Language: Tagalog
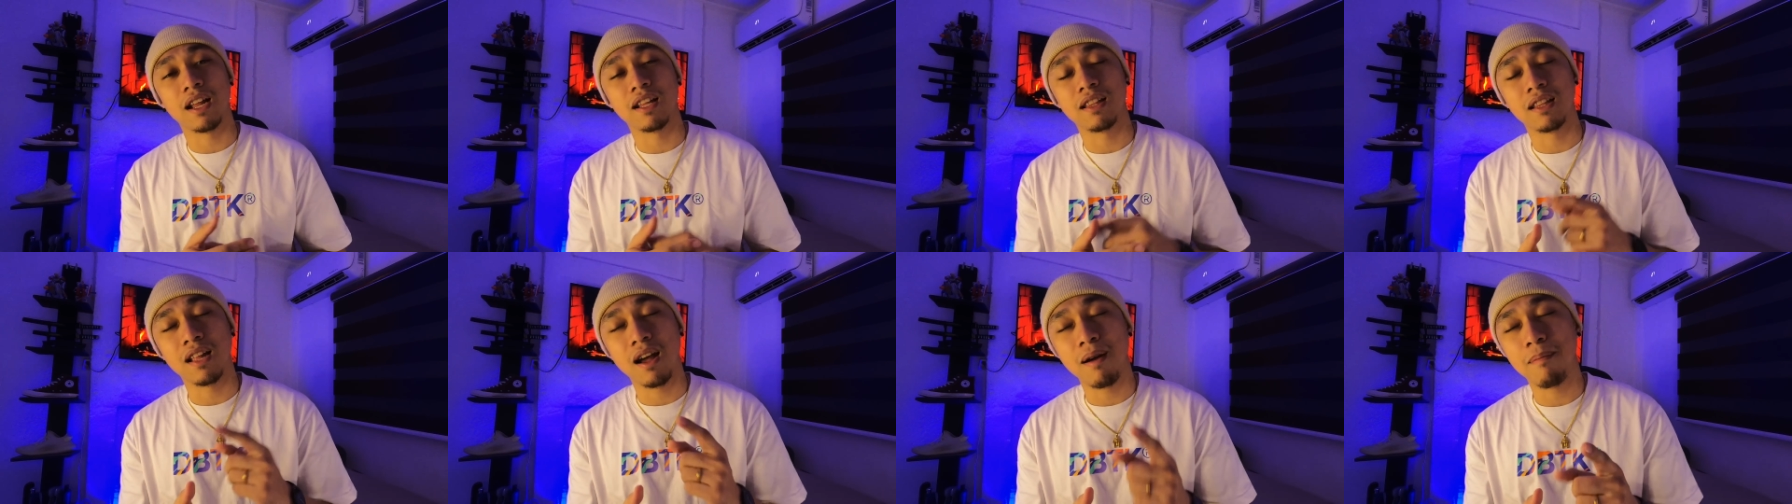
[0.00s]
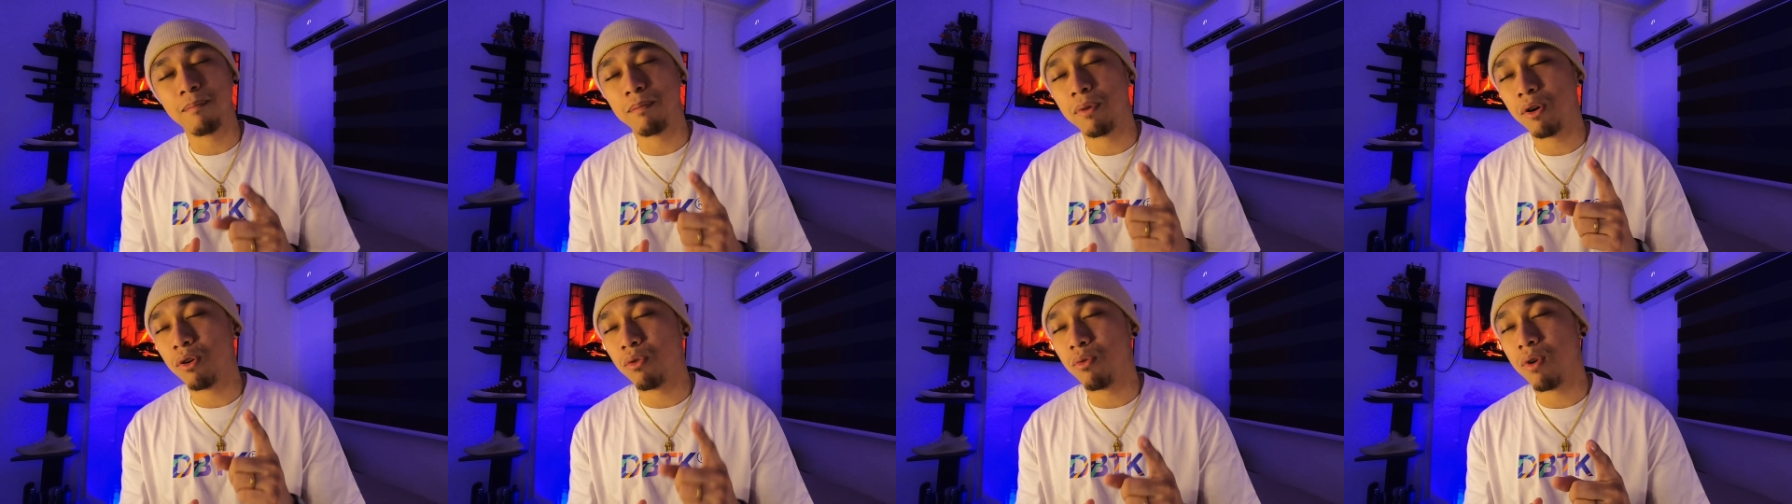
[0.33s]

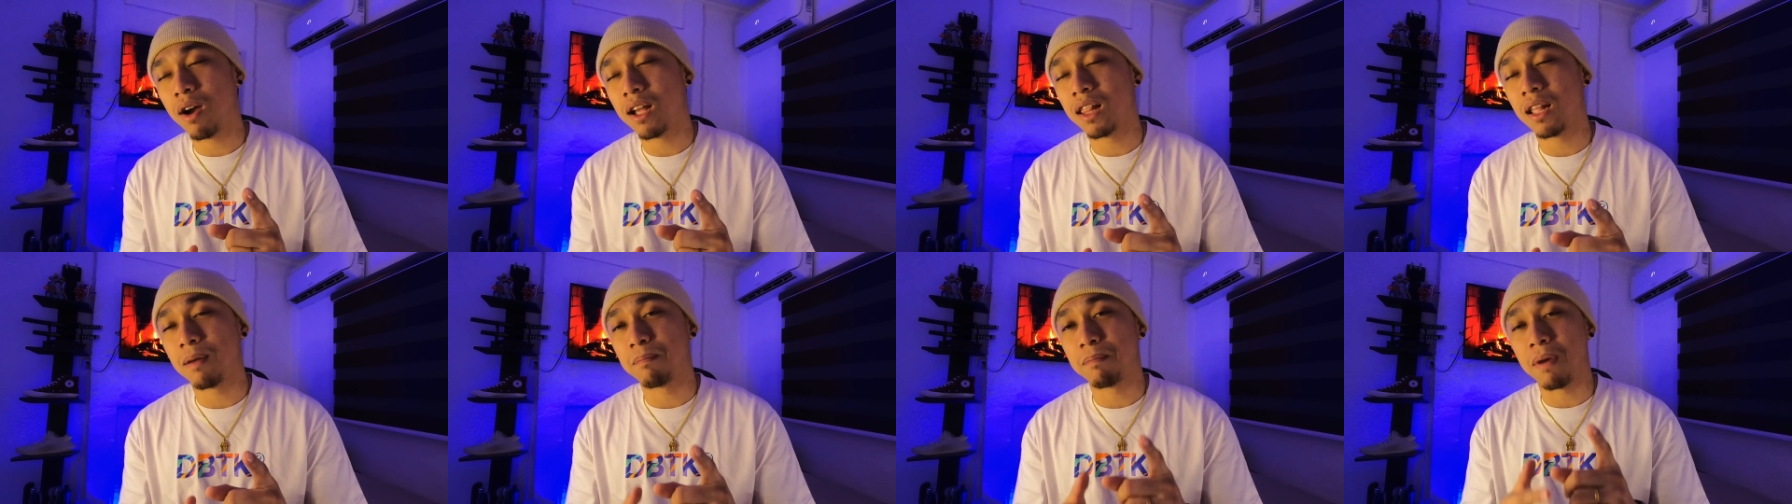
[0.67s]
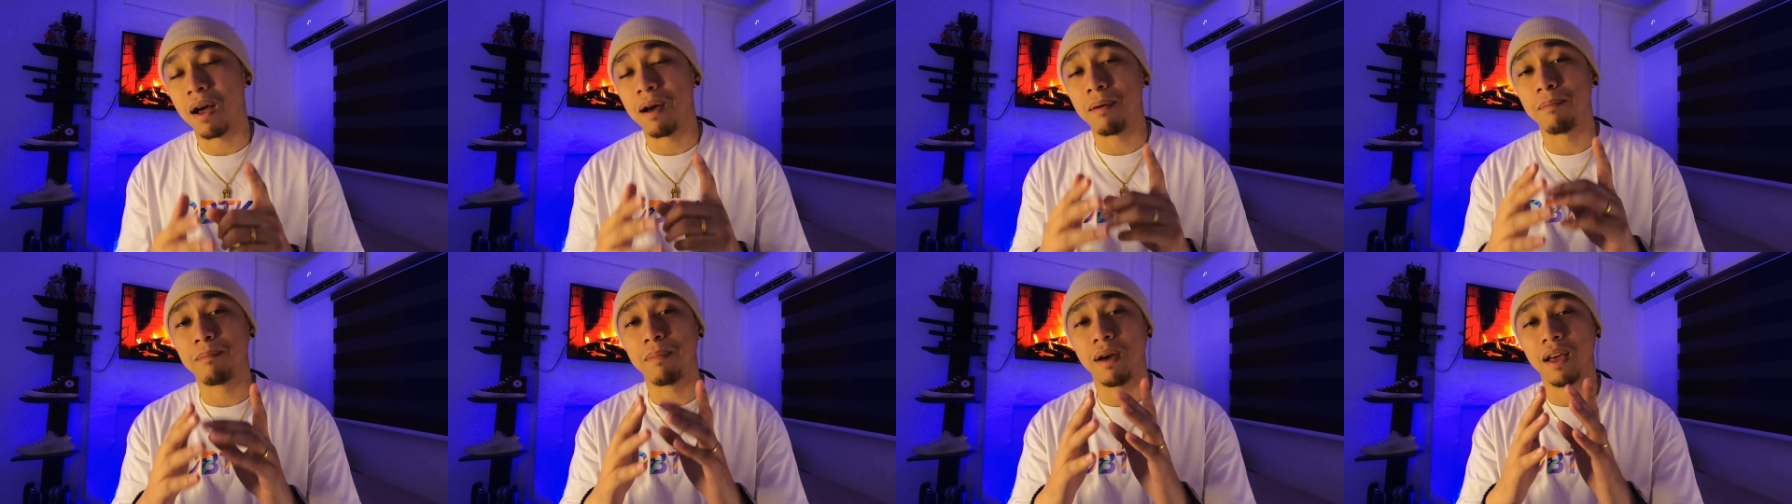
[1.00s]
Number one na
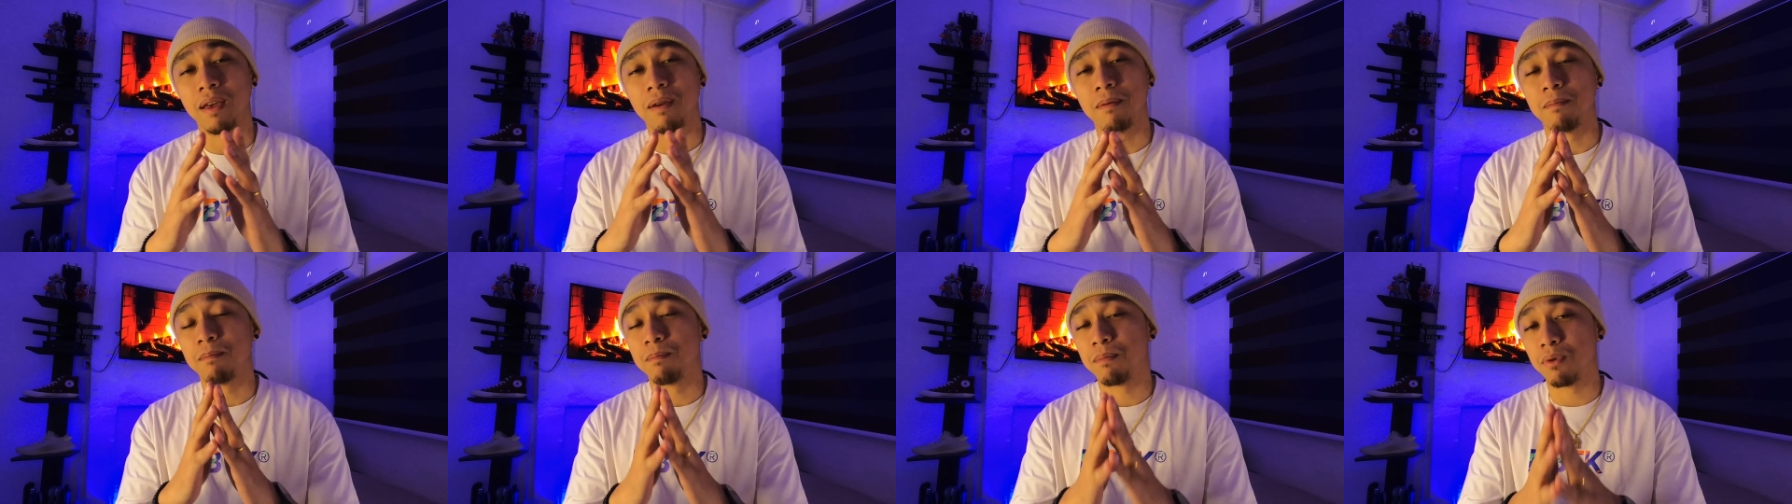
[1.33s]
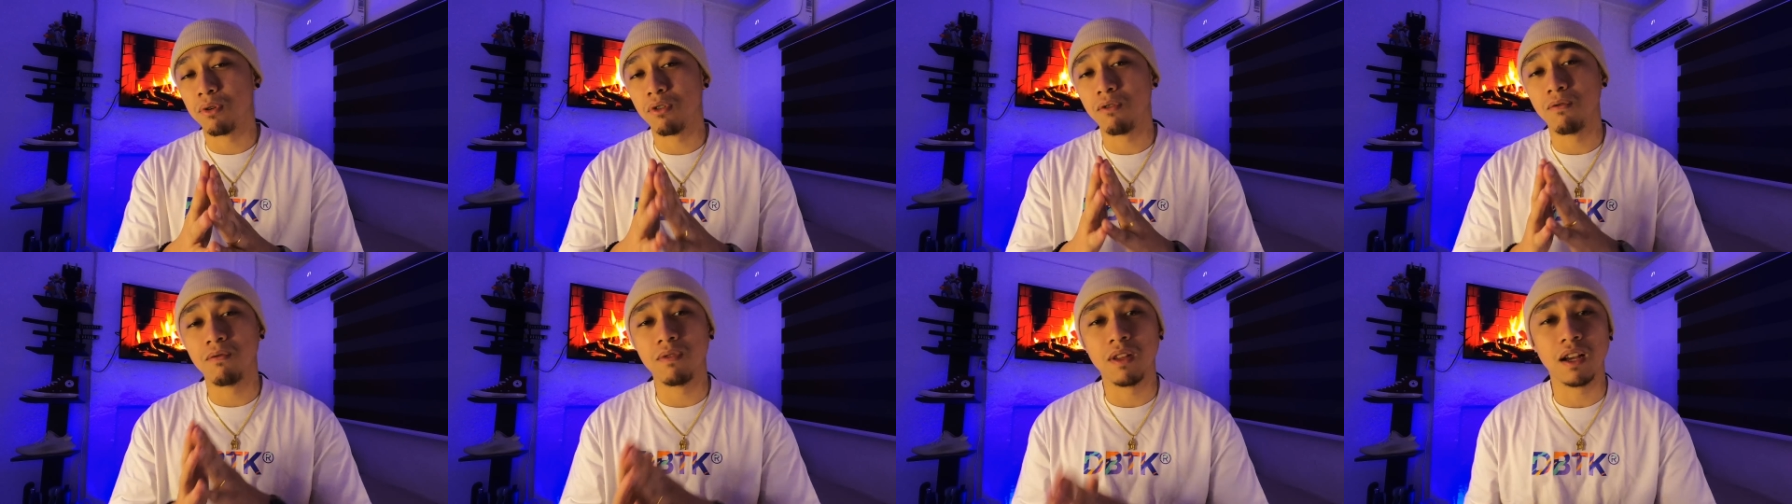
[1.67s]
pang
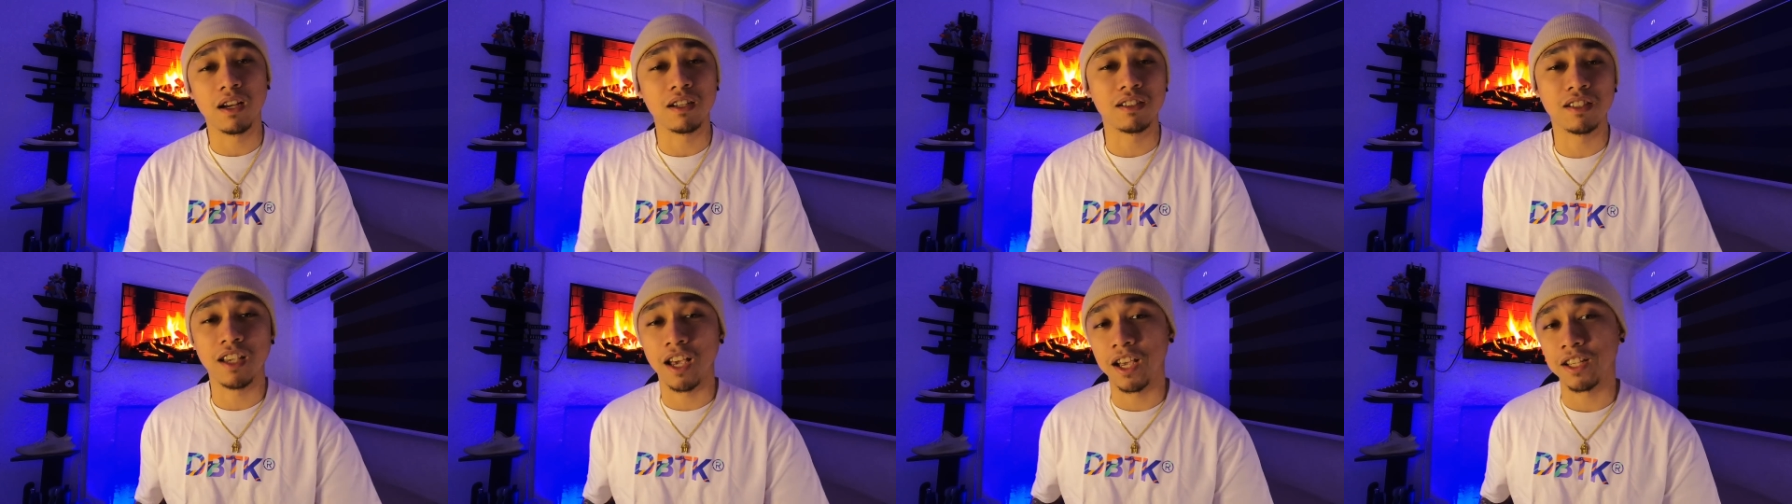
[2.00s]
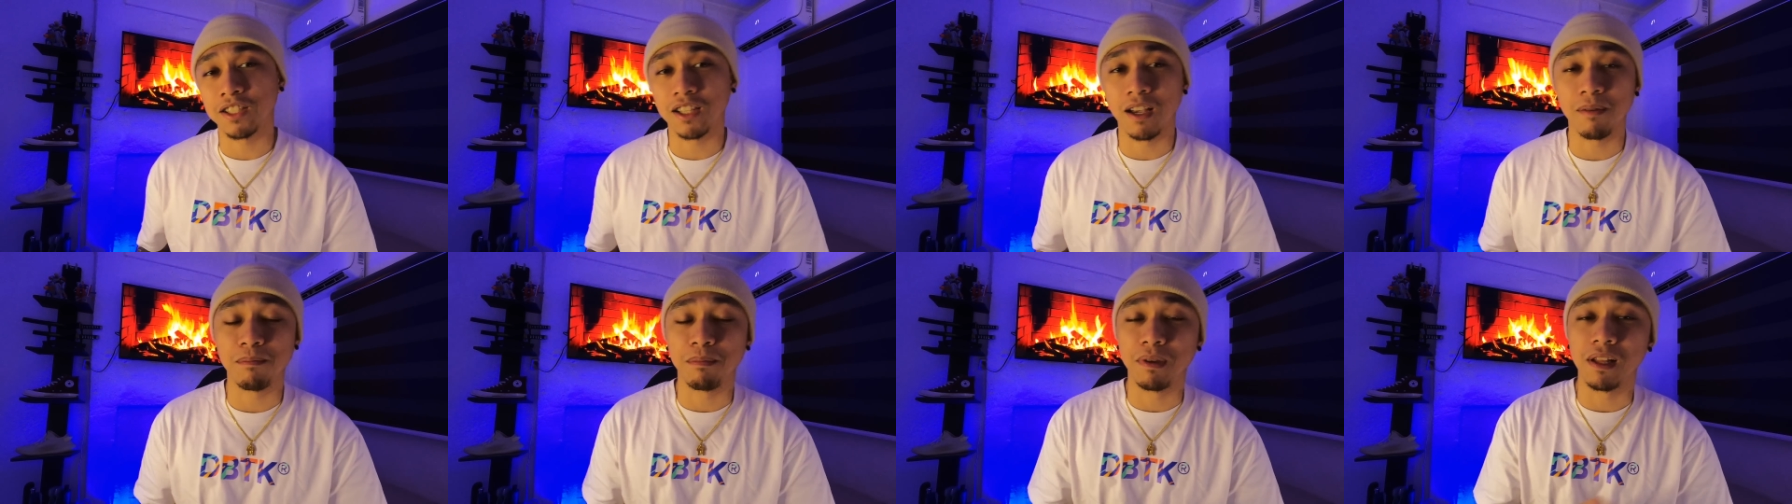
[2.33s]
pa-improve ng sex
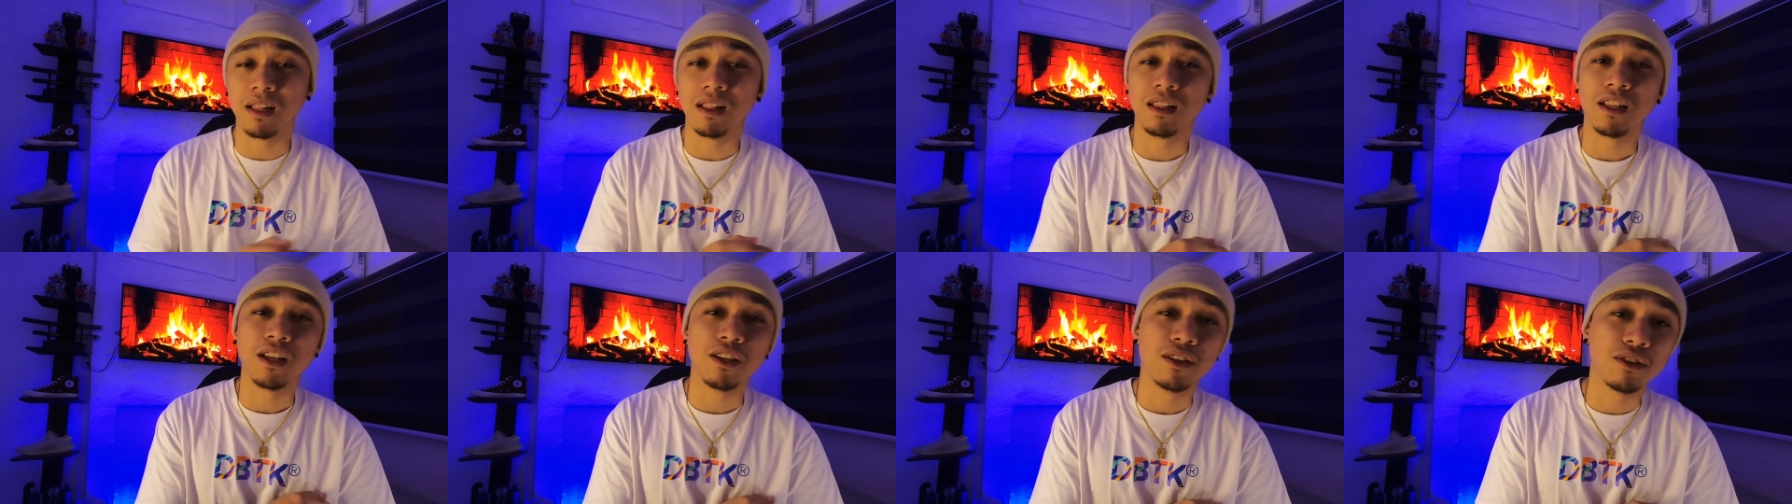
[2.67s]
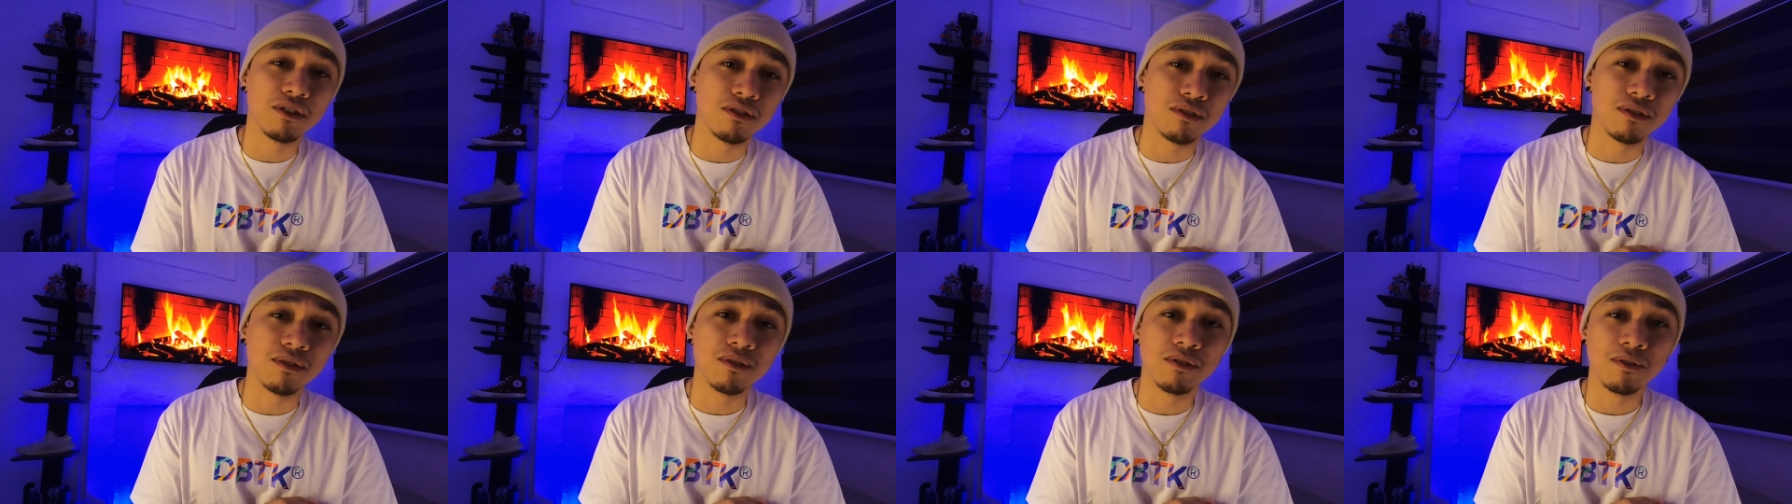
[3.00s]
appeal
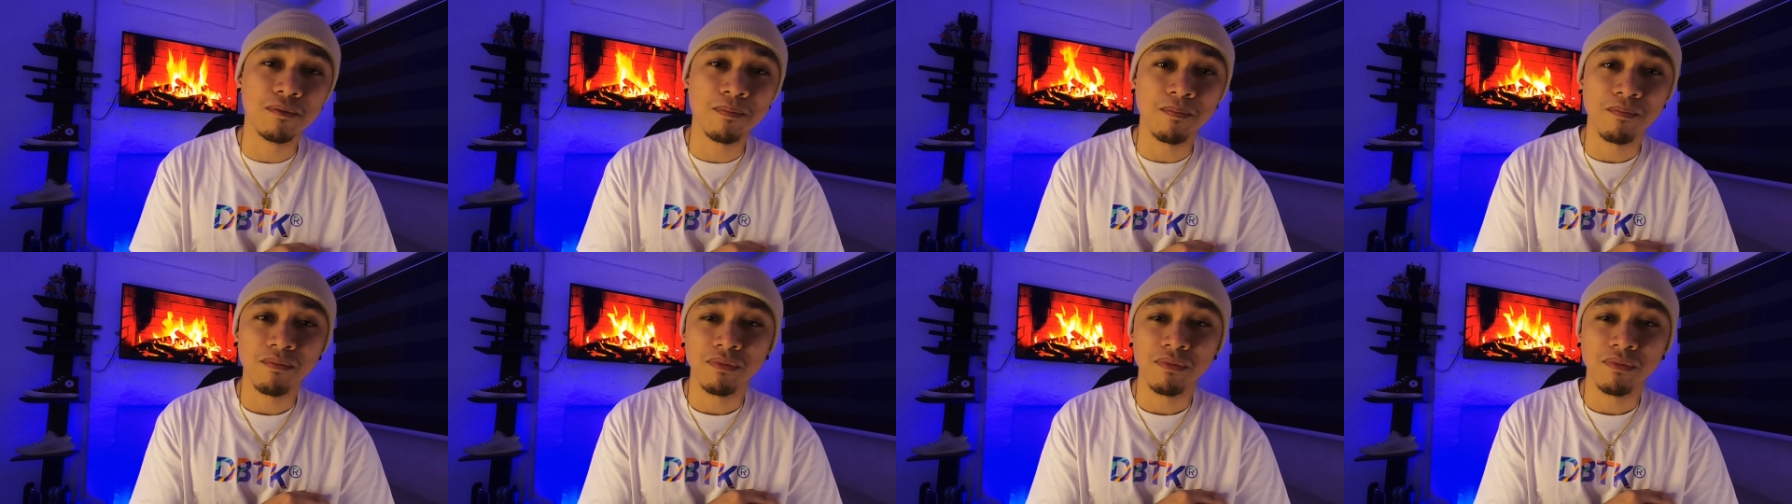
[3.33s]
ninyo, no?